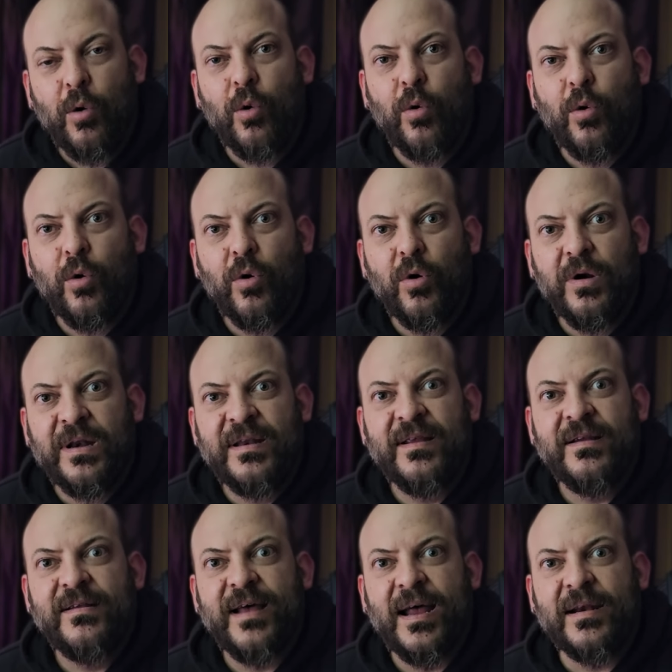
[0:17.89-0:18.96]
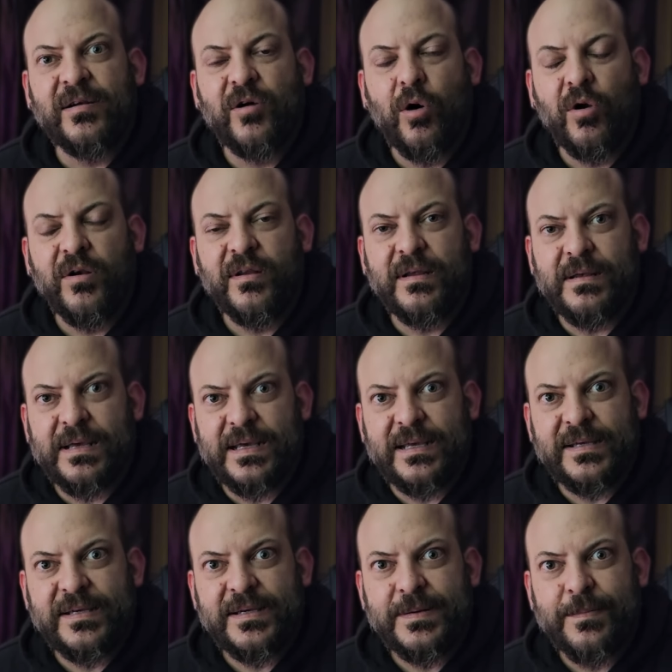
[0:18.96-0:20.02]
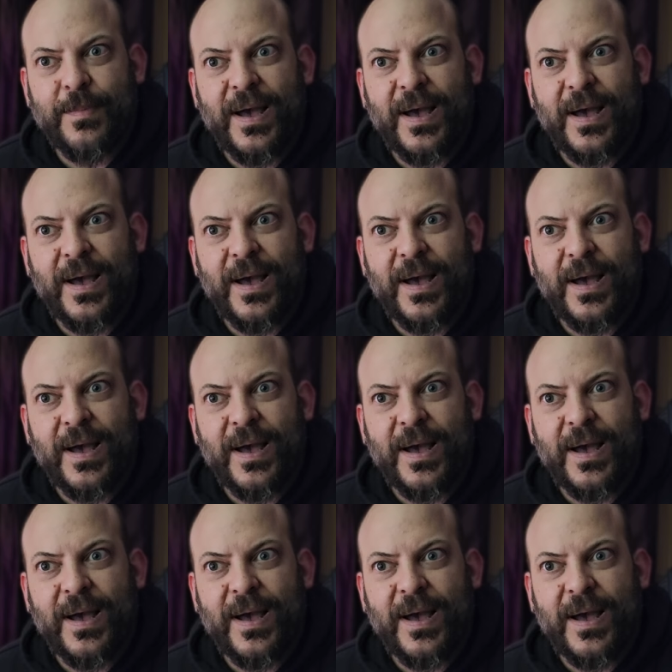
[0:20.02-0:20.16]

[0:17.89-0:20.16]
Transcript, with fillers: und dann konnte ich